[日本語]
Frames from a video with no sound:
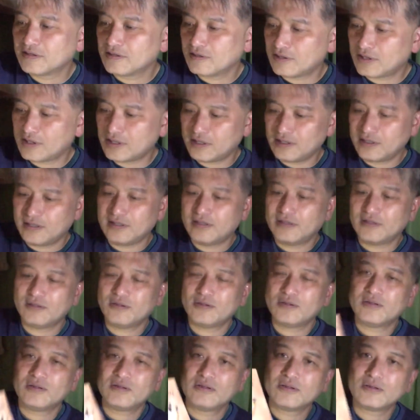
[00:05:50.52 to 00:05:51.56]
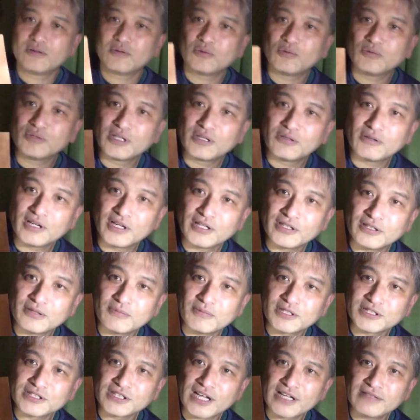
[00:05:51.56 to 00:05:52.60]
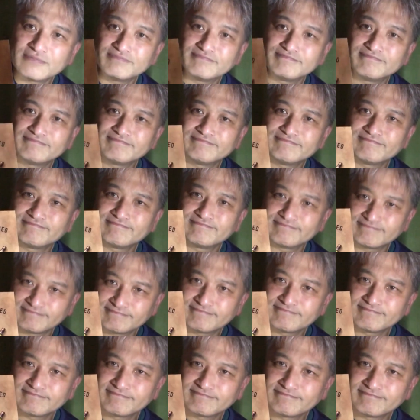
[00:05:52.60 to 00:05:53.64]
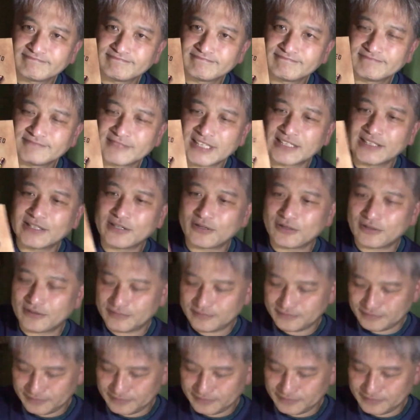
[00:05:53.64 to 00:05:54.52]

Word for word: あこんなの入ってましたなんだろ